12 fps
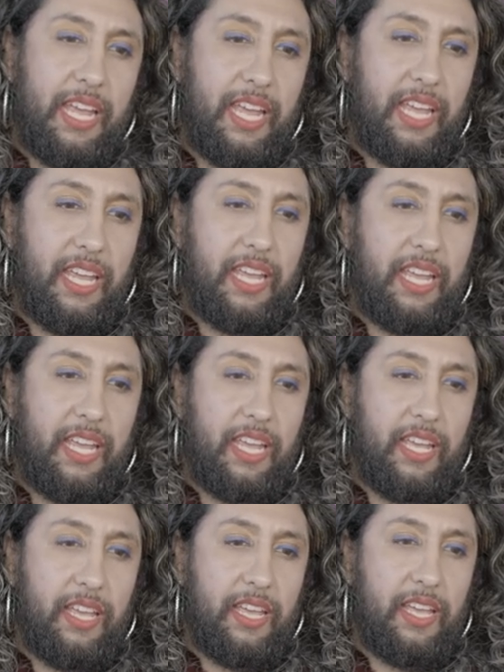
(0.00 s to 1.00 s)

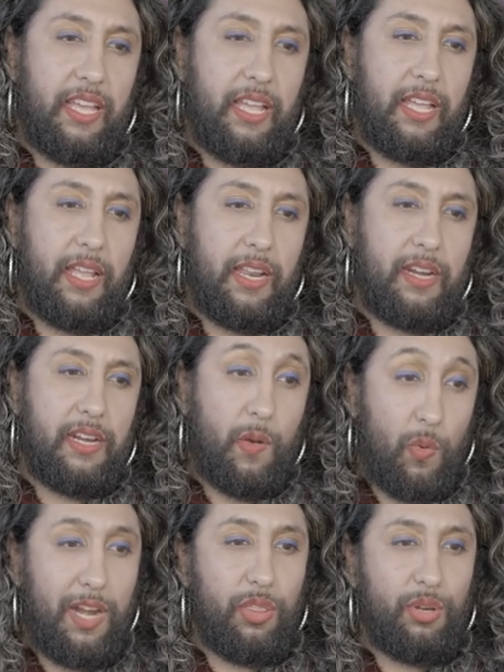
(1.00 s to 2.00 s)
Eh,
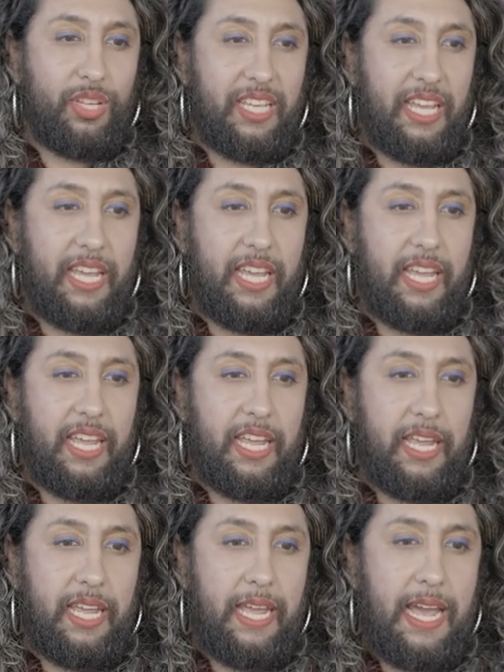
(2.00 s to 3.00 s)
recuerdo que
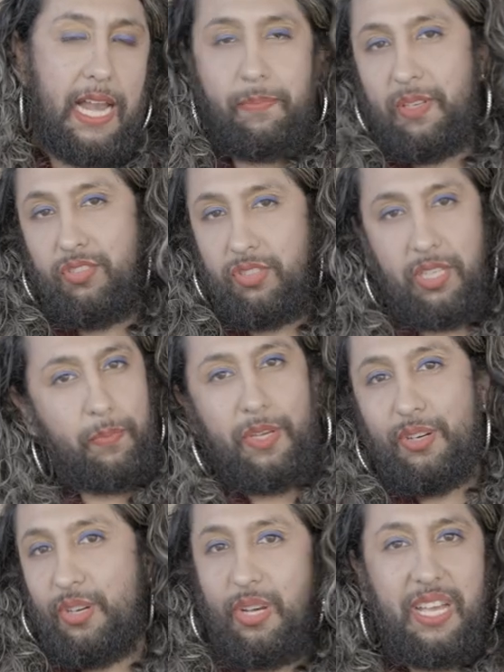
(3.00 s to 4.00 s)
eh, al
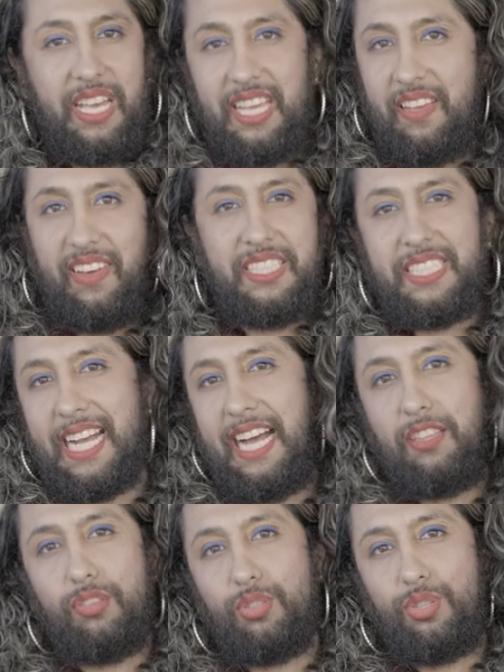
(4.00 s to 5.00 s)
principio iban
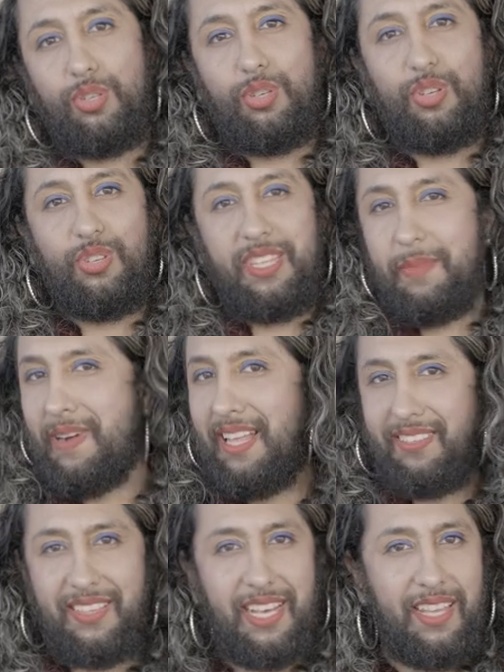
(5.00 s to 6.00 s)
llegando
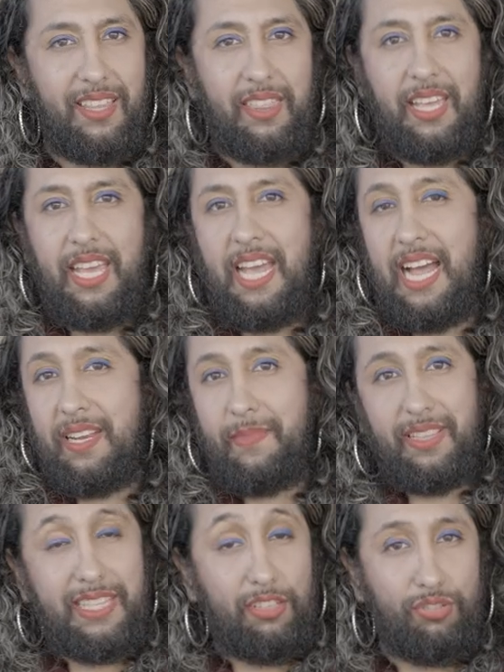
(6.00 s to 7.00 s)
demandas de
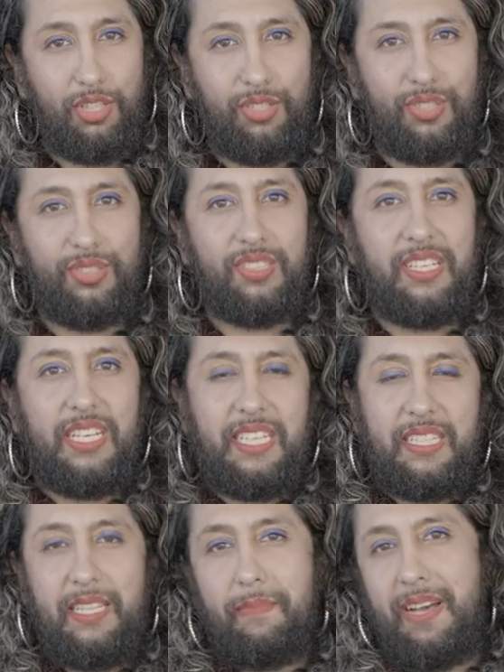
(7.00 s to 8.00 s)
alimentación,
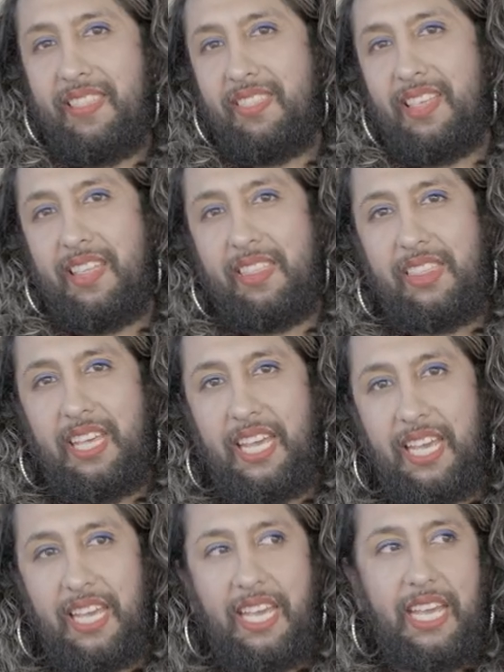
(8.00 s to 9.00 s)
demandas
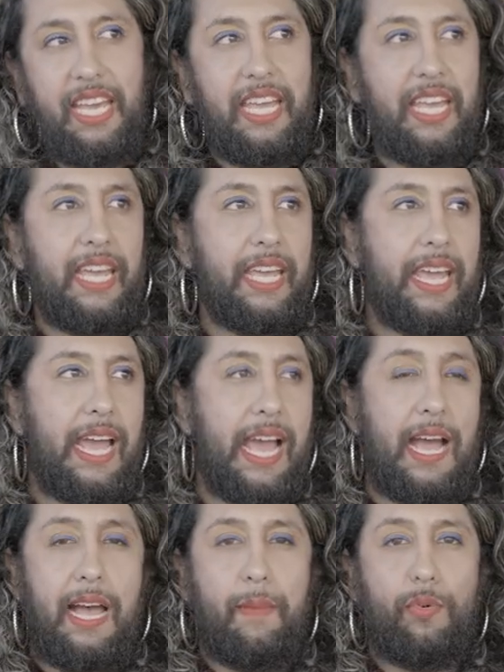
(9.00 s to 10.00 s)
de eh,
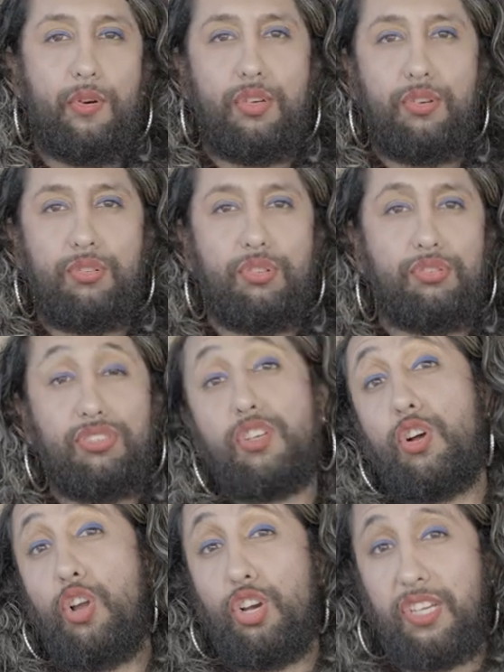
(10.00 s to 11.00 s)
apoyo
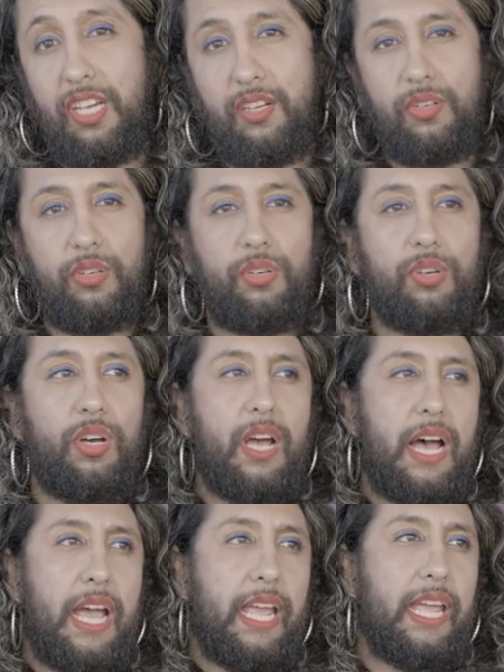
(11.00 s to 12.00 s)
psicológico,
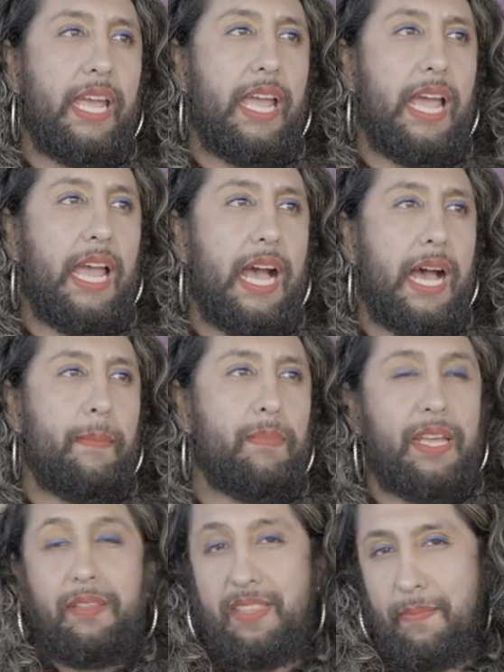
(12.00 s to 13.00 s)

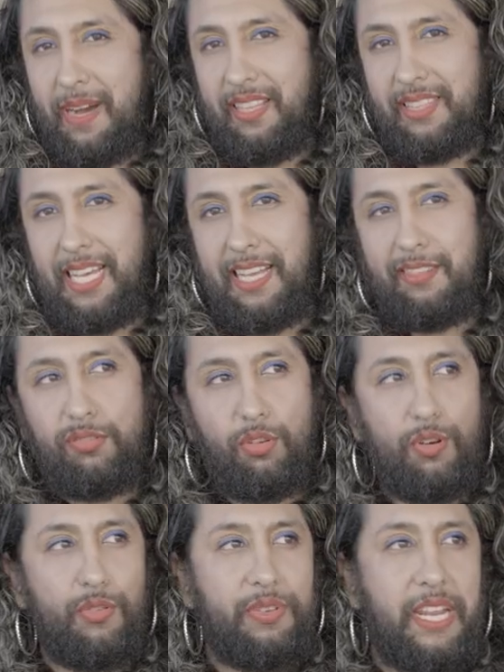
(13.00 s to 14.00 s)
demandas
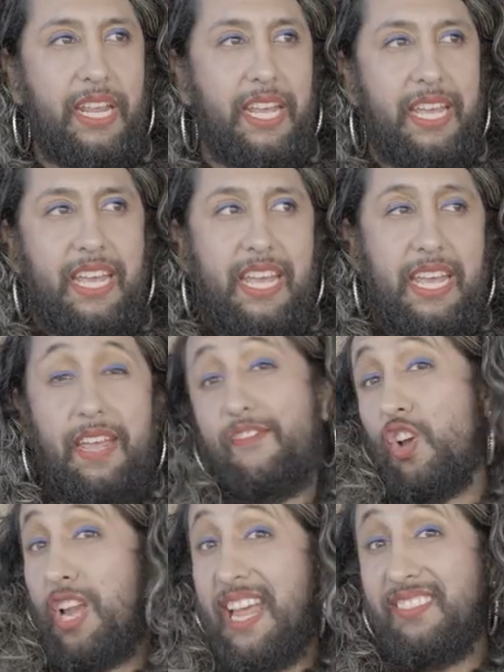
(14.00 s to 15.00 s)
sobre
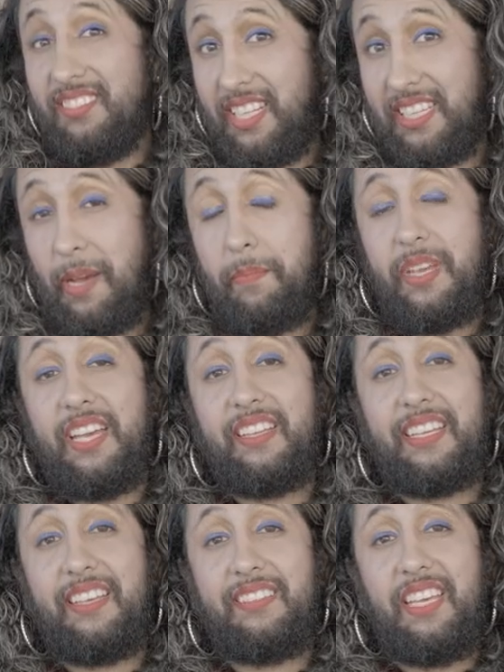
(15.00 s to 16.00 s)
violencia también
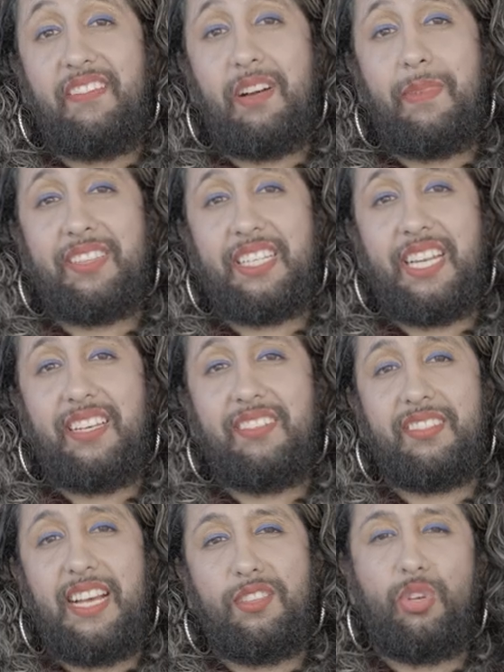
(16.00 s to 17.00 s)
que se iba
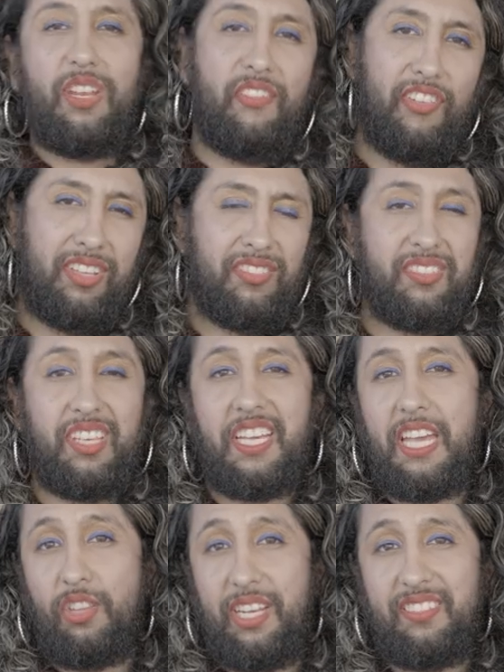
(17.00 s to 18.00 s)
materializando en infancia
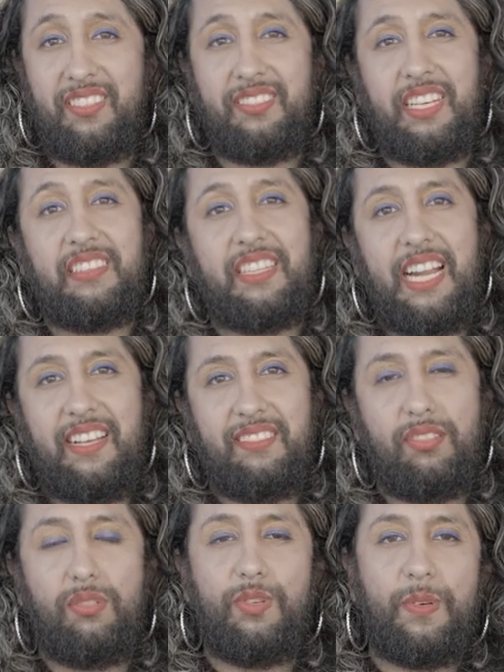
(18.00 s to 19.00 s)
y adolescencias
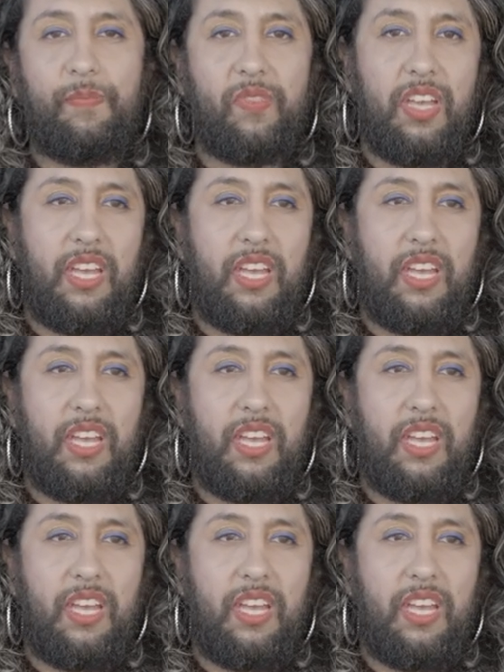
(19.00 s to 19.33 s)
trans, ¿no?